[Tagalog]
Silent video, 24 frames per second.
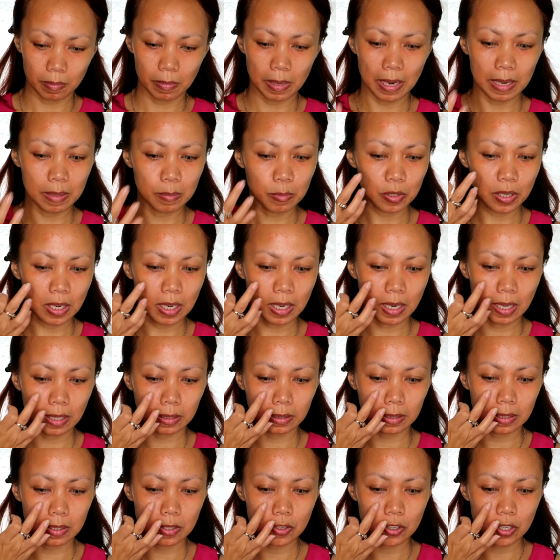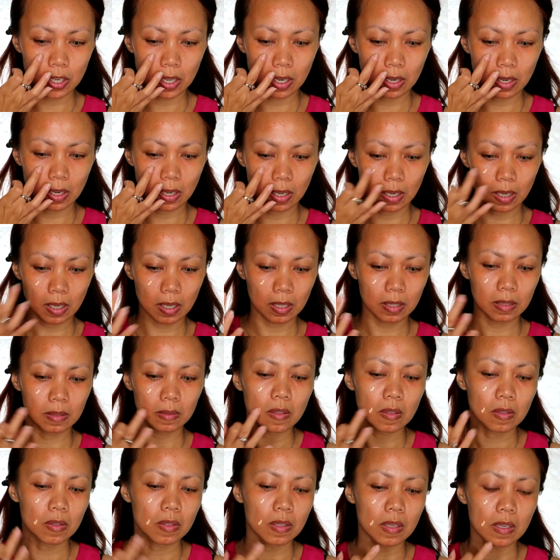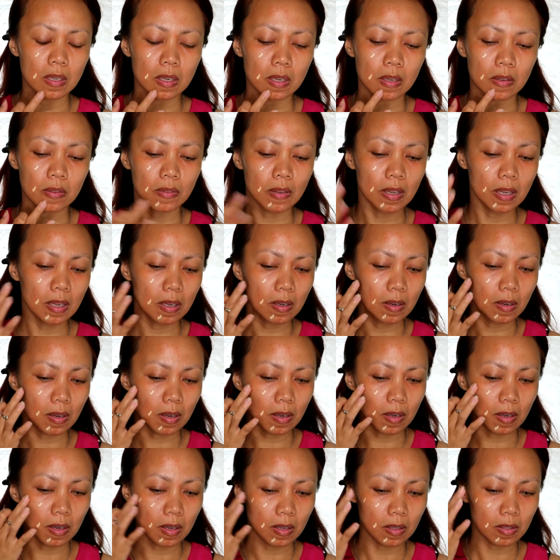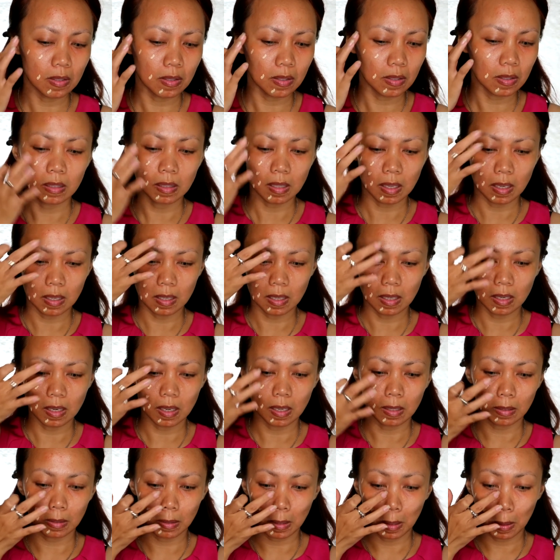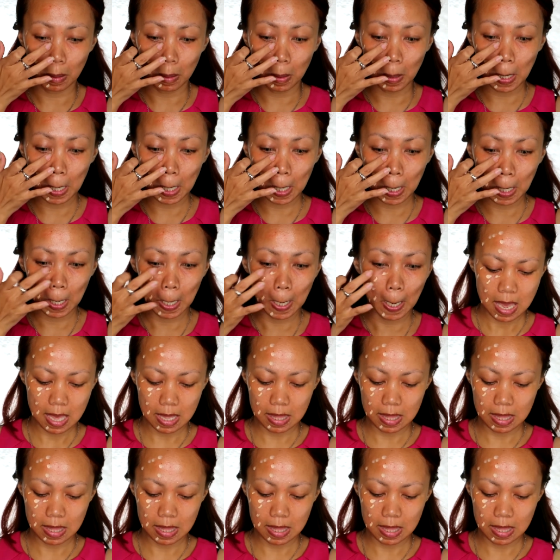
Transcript: Blend muna natin siya ng using our fingers. Tingnan natin ha.